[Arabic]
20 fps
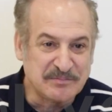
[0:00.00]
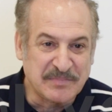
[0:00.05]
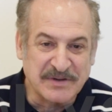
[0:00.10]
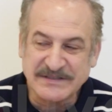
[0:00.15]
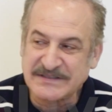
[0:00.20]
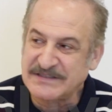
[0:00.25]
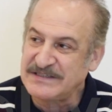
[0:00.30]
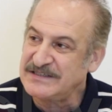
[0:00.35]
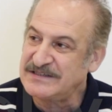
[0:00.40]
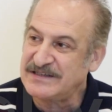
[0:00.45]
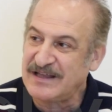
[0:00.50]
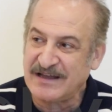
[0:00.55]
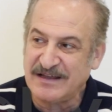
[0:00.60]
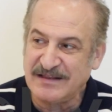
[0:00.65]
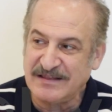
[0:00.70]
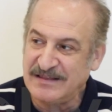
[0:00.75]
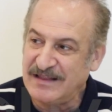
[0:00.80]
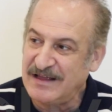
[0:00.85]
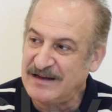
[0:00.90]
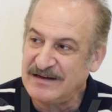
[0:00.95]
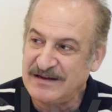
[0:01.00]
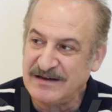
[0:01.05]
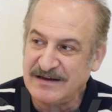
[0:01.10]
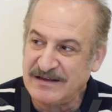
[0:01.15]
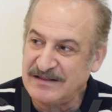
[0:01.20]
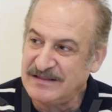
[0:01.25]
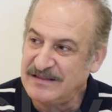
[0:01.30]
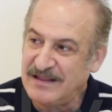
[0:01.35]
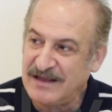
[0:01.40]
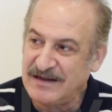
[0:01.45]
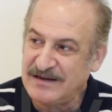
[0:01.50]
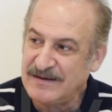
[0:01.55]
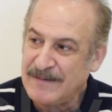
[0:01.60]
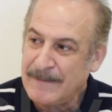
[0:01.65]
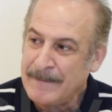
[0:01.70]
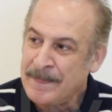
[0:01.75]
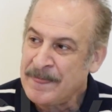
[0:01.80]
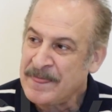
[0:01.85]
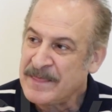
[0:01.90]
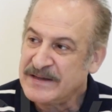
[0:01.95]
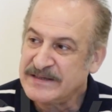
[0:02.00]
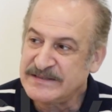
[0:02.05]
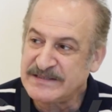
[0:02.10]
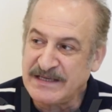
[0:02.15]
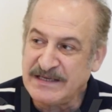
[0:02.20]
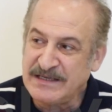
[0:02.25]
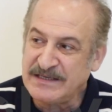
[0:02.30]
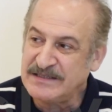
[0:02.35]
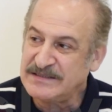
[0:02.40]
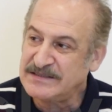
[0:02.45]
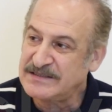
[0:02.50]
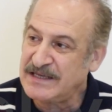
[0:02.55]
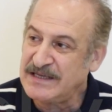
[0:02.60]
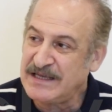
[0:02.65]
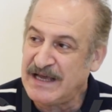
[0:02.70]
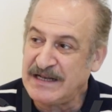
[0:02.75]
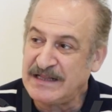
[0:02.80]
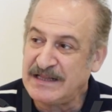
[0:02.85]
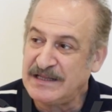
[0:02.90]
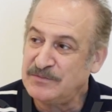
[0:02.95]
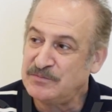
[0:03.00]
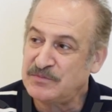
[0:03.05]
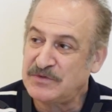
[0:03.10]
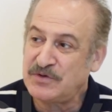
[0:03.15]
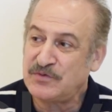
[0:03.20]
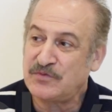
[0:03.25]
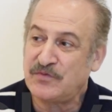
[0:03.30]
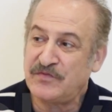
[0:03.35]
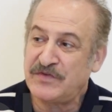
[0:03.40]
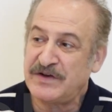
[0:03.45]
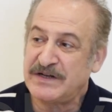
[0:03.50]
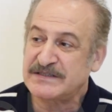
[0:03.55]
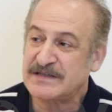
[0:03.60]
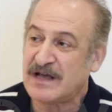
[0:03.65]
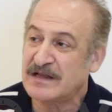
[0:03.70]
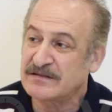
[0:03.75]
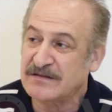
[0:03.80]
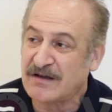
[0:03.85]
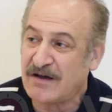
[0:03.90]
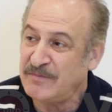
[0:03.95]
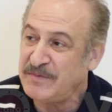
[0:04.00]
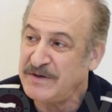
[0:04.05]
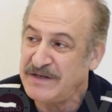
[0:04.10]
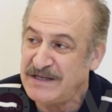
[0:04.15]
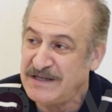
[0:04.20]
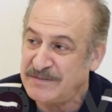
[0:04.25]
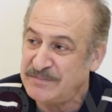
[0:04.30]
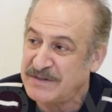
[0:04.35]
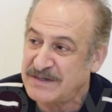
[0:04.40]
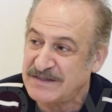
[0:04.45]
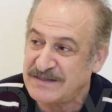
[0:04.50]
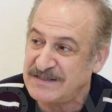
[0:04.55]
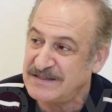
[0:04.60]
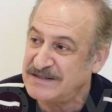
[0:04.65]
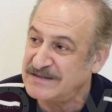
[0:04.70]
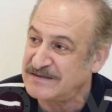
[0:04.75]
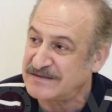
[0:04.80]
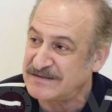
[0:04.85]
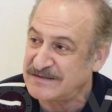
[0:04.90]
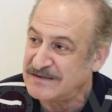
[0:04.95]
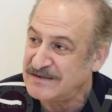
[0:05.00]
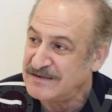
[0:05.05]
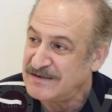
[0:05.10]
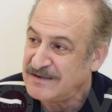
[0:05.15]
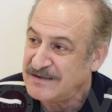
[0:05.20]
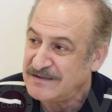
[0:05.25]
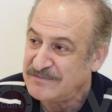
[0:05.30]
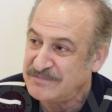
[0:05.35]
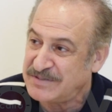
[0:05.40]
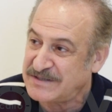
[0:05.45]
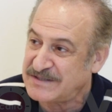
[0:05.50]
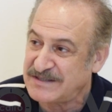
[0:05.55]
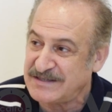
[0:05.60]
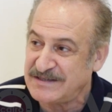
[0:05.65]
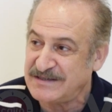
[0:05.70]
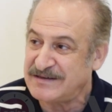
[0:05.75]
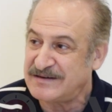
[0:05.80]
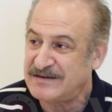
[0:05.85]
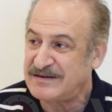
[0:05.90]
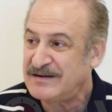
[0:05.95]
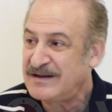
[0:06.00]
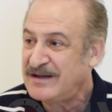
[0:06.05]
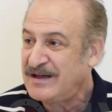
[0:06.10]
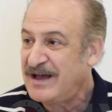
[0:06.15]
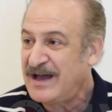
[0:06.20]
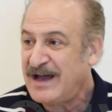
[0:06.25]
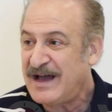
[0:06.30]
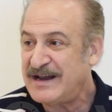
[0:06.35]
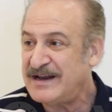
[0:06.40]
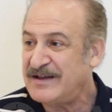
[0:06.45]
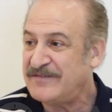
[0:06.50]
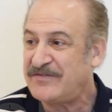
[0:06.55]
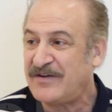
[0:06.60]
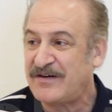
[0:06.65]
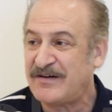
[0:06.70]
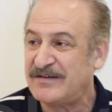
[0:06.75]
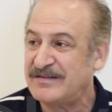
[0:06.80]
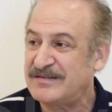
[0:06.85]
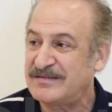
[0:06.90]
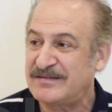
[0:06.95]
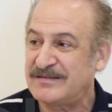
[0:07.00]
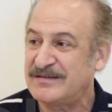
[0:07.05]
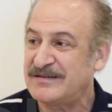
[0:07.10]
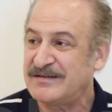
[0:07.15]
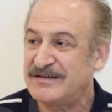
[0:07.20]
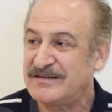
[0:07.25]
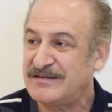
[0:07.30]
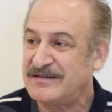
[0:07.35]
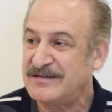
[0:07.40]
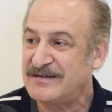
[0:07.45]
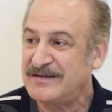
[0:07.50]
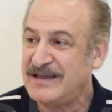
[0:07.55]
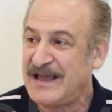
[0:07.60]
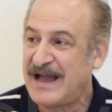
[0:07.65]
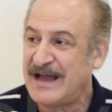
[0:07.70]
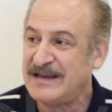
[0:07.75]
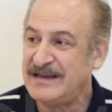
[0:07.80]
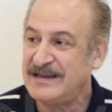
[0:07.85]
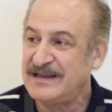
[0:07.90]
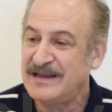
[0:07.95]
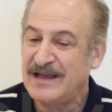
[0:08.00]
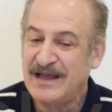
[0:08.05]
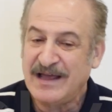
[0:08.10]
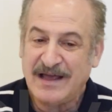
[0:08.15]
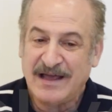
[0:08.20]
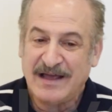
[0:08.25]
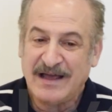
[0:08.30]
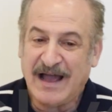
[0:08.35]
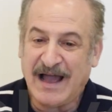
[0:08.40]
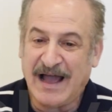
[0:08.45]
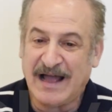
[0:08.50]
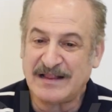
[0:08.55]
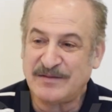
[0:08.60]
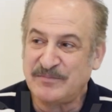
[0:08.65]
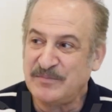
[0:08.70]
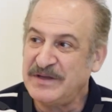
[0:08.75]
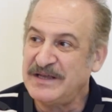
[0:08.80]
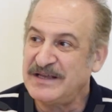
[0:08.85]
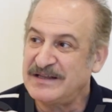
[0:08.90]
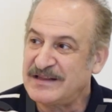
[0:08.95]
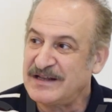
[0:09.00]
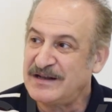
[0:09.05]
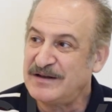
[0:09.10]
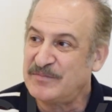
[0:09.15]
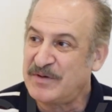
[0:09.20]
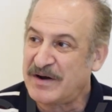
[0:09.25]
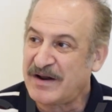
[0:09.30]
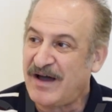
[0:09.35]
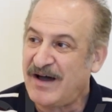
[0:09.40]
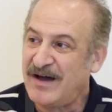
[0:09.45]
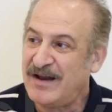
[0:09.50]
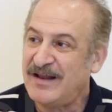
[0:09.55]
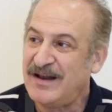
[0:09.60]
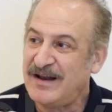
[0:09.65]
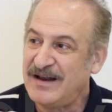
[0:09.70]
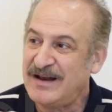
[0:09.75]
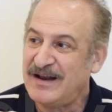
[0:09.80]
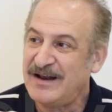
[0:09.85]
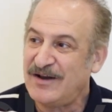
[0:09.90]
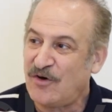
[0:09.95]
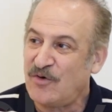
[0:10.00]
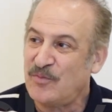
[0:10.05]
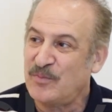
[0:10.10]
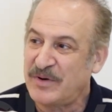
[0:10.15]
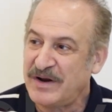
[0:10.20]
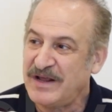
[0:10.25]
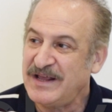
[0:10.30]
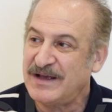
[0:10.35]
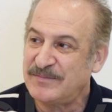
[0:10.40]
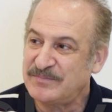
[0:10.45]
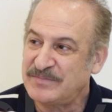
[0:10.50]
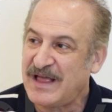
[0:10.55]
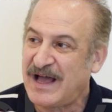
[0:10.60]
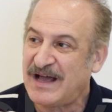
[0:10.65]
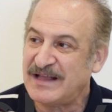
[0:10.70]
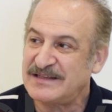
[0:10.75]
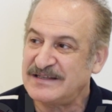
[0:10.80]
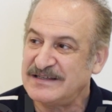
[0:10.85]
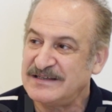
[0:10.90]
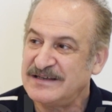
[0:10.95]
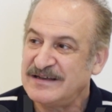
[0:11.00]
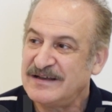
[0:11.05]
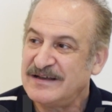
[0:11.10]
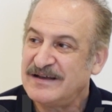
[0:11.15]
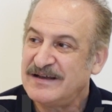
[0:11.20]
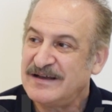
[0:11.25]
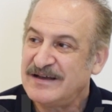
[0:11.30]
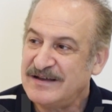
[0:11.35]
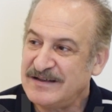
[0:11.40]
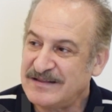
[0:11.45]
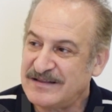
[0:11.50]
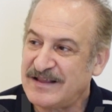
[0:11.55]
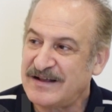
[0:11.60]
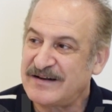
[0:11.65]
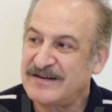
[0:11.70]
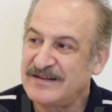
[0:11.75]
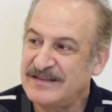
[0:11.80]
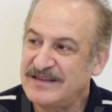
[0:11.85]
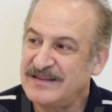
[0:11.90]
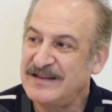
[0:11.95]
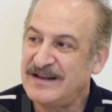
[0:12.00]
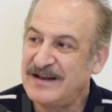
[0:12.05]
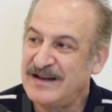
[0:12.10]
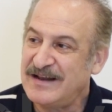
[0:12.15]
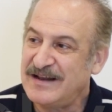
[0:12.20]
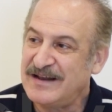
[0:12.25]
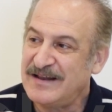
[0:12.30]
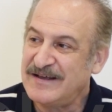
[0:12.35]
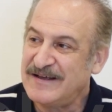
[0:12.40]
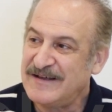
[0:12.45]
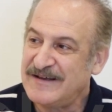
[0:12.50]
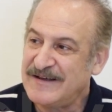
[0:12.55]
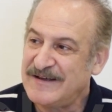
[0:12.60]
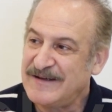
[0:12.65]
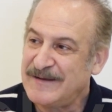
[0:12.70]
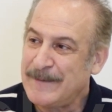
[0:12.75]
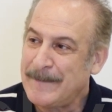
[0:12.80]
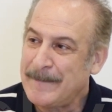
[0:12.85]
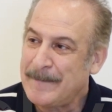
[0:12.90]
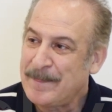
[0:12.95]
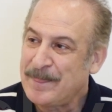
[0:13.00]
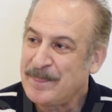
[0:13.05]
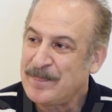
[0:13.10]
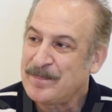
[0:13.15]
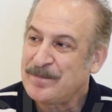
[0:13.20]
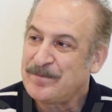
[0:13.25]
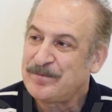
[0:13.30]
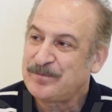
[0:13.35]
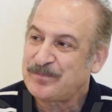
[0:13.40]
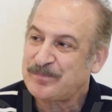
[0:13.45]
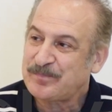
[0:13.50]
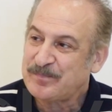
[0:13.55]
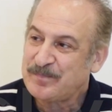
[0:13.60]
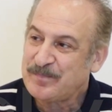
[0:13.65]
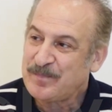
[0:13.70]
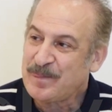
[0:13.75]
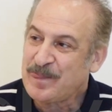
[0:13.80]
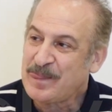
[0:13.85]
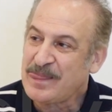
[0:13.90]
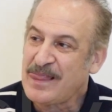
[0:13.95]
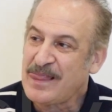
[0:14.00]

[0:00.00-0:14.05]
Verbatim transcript: بسيطه جدا جدا زي زي قالت لي يمكن يكون في ناس اتقى مني بكتير بكتير انا فقط آه، يعني حتميه المرحله العمريه بتاعتي اضطرتني لحاجه زي دي